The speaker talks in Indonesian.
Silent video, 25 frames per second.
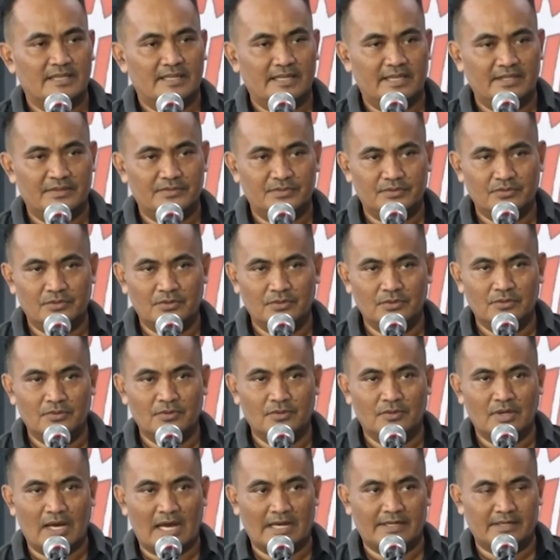
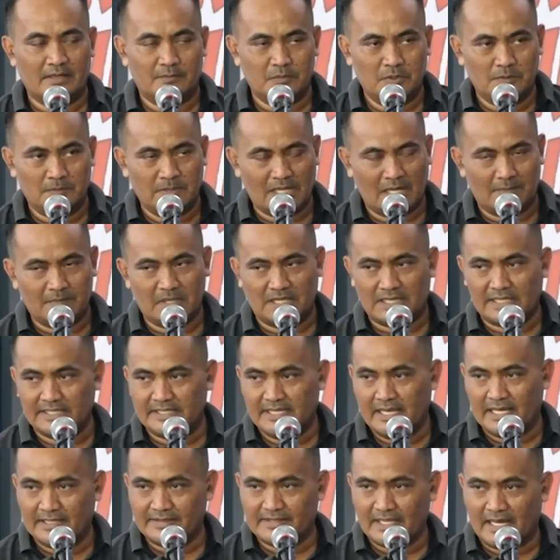itu ada beberapa
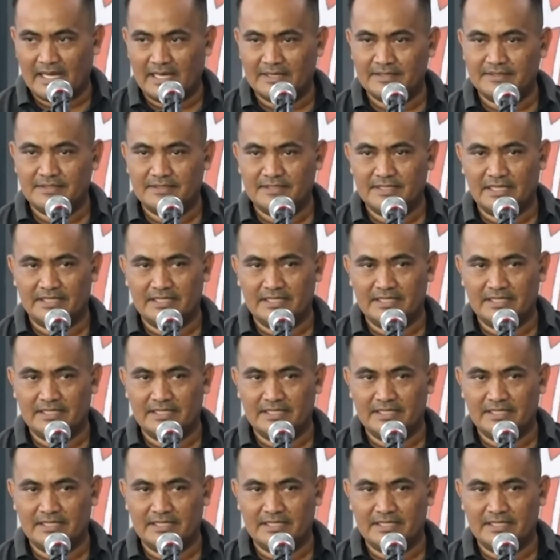kegiatan,